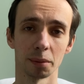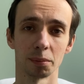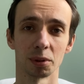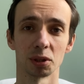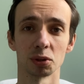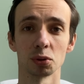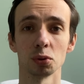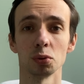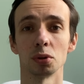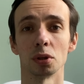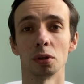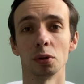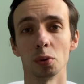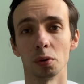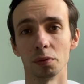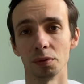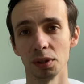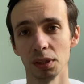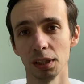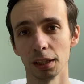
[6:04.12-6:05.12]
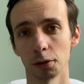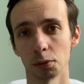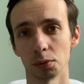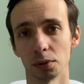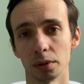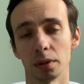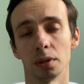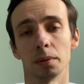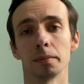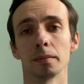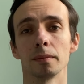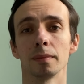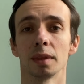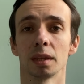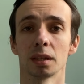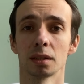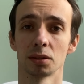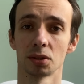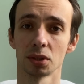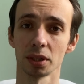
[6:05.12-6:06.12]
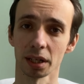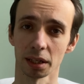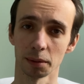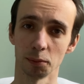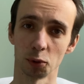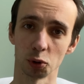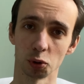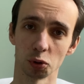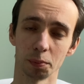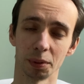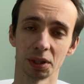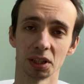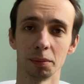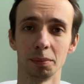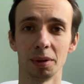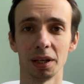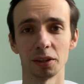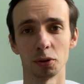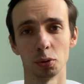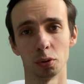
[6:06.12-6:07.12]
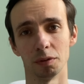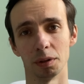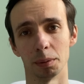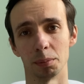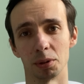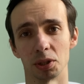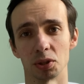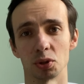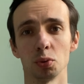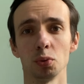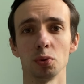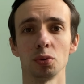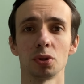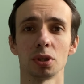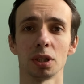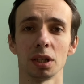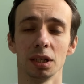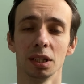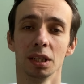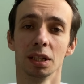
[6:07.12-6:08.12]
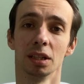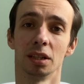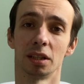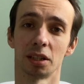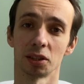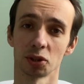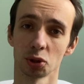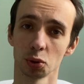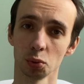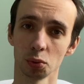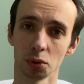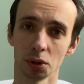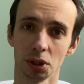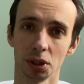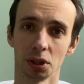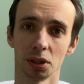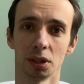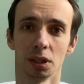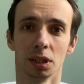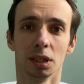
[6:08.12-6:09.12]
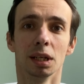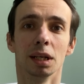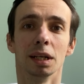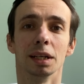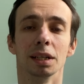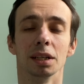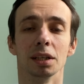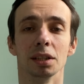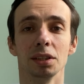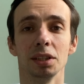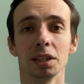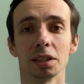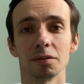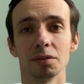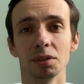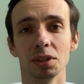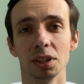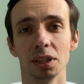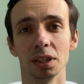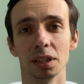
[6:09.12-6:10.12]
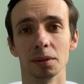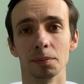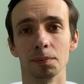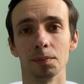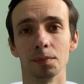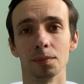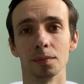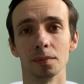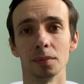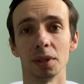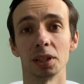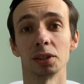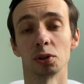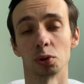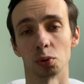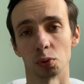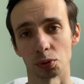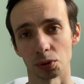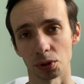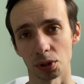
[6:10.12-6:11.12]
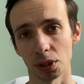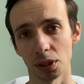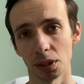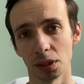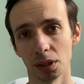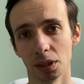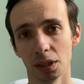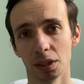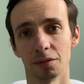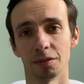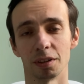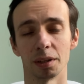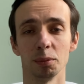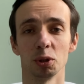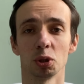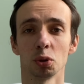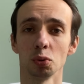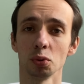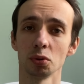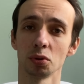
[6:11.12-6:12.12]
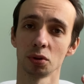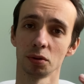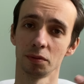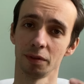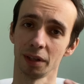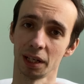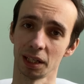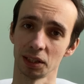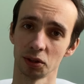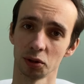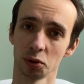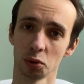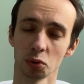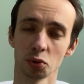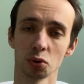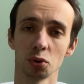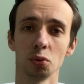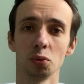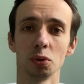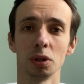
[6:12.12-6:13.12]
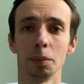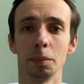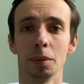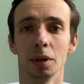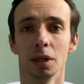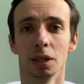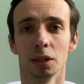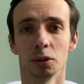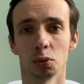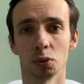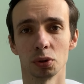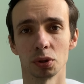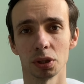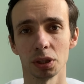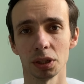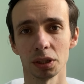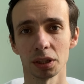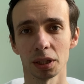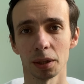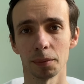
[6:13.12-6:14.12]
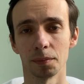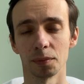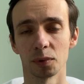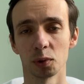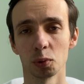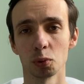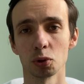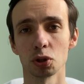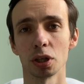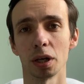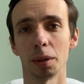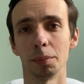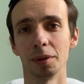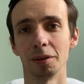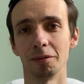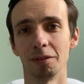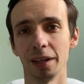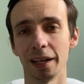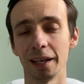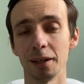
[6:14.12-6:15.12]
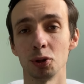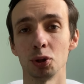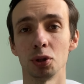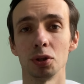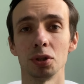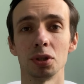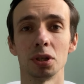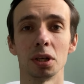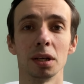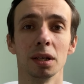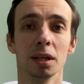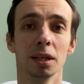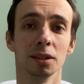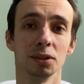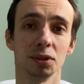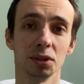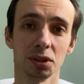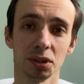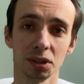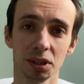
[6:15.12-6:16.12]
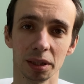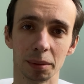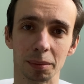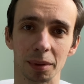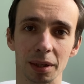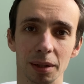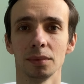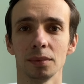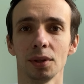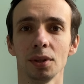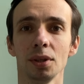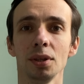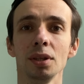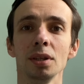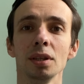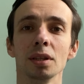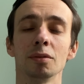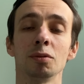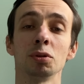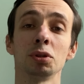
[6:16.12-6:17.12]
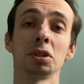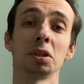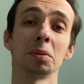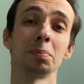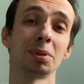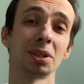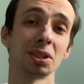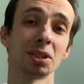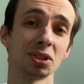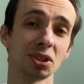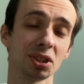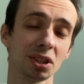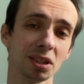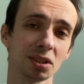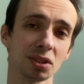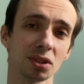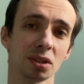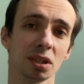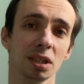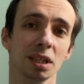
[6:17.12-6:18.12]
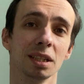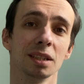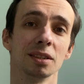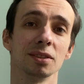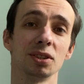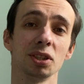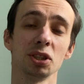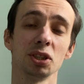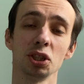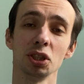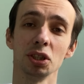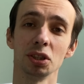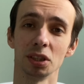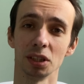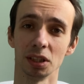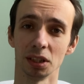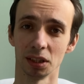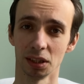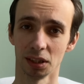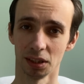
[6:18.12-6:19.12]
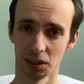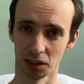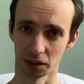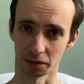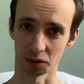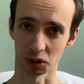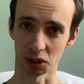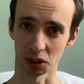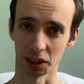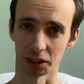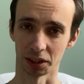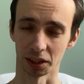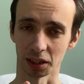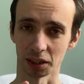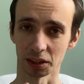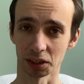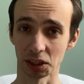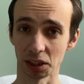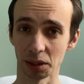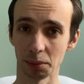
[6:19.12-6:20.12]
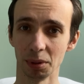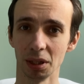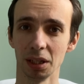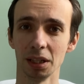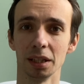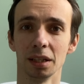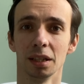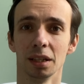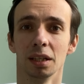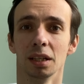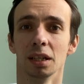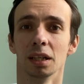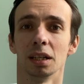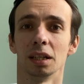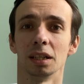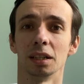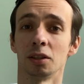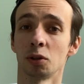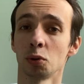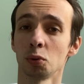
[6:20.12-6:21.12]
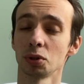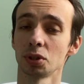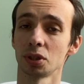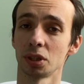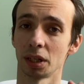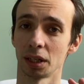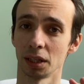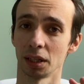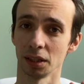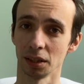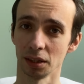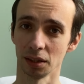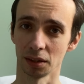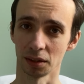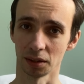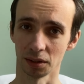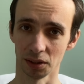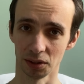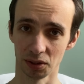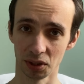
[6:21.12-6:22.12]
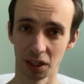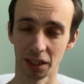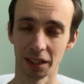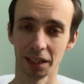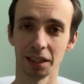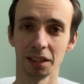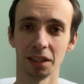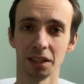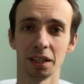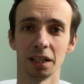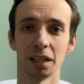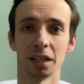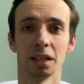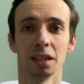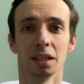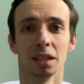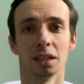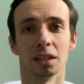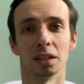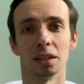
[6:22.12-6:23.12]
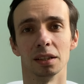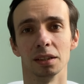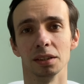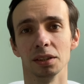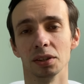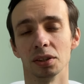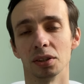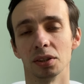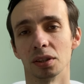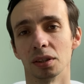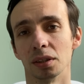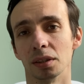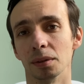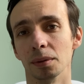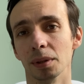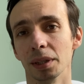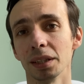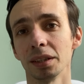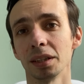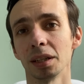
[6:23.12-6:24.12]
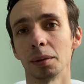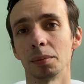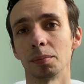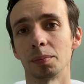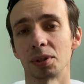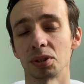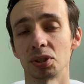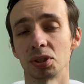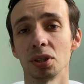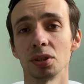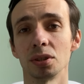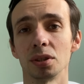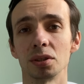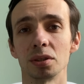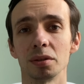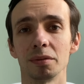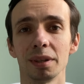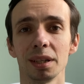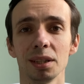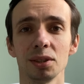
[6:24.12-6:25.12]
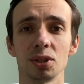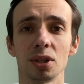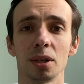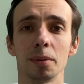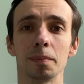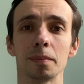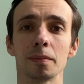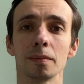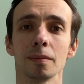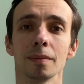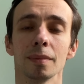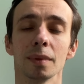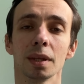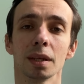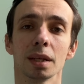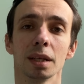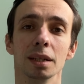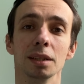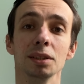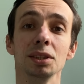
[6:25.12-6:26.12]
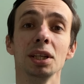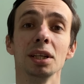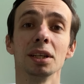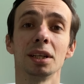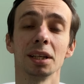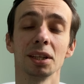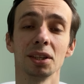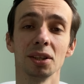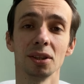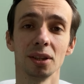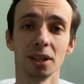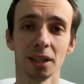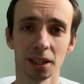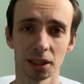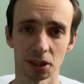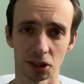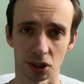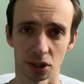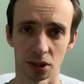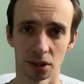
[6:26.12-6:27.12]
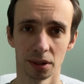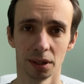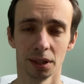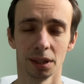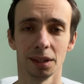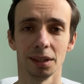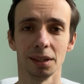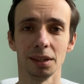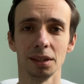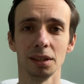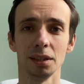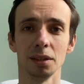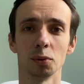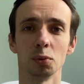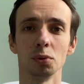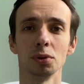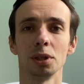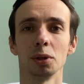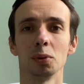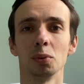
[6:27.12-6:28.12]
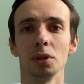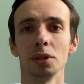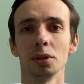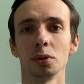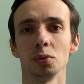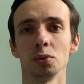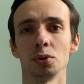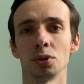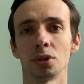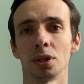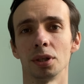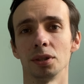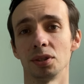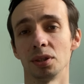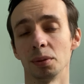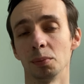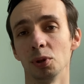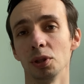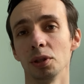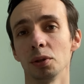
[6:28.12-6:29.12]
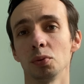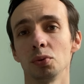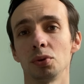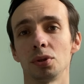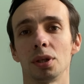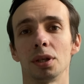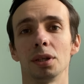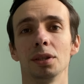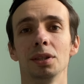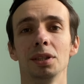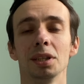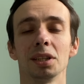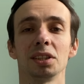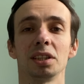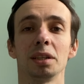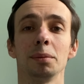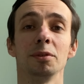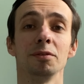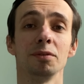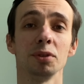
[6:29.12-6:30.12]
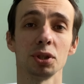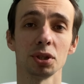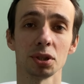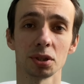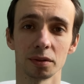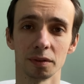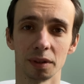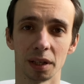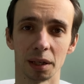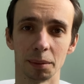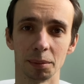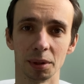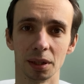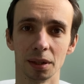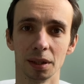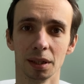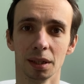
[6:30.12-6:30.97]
образуются новые нейроны, Старые могут погибать, новые образуются, растут их э, нервные отростки, формируют связи друг с другом. То есть это тоже обновляющаяся система. И вот этот процесс защиты нервных клеток от гибели, а, роста э, и деления э, их, это процесс называется нейрогенез, и он регулируется и стимулируется некоторыми веществами,